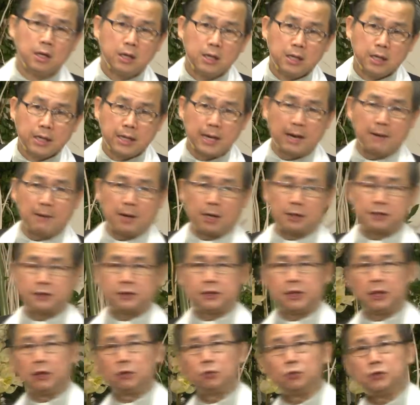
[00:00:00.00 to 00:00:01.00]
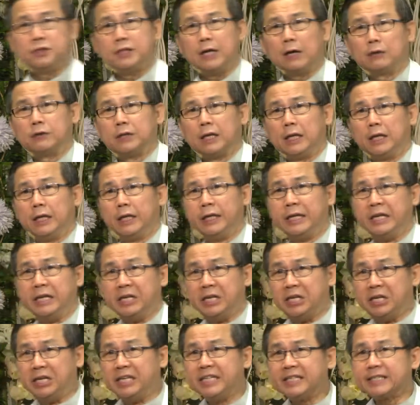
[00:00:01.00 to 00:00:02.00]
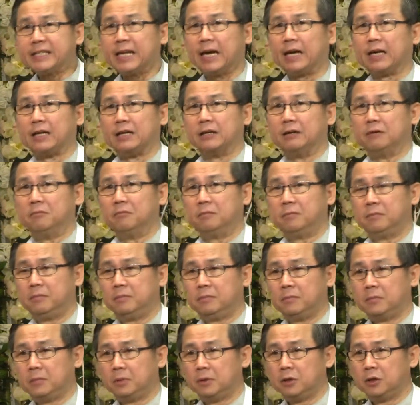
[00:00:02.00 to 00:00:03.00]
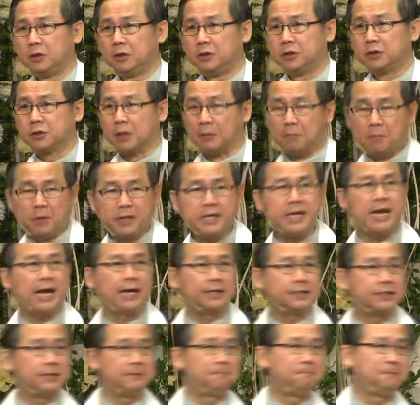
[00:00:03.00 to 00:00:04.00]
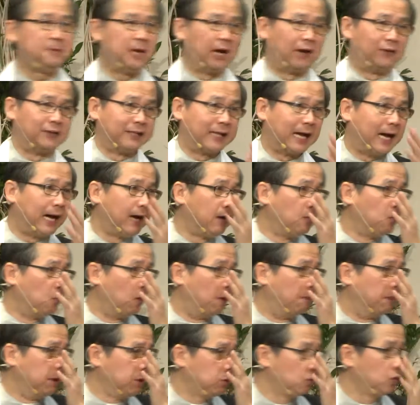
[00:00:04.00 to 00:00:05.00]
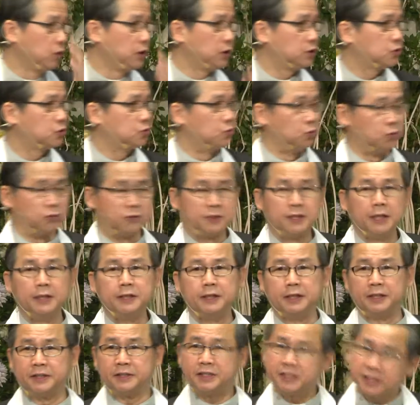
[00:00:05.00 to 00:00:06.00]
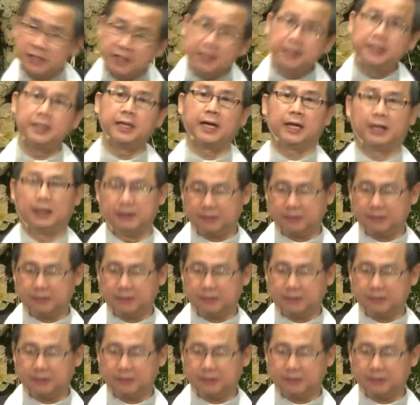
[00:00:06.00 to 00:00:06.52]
那么基督教的礼仪上怎么样去表达我们对祖先的敬呢？